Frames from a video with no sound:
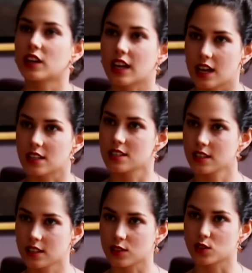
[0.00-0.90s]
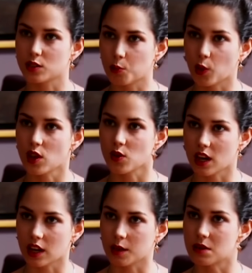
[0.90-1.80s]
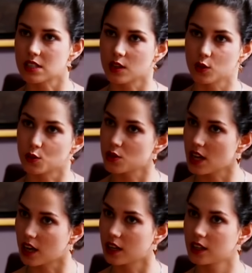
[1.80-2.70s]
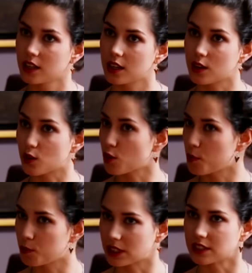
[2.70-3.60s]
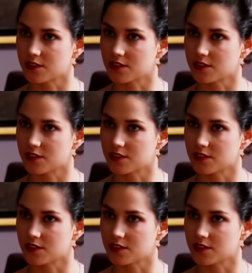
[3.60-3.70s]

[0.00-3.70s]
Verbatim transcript: creas, yo te puedo ayudar a que Marcelo y Lucía rompan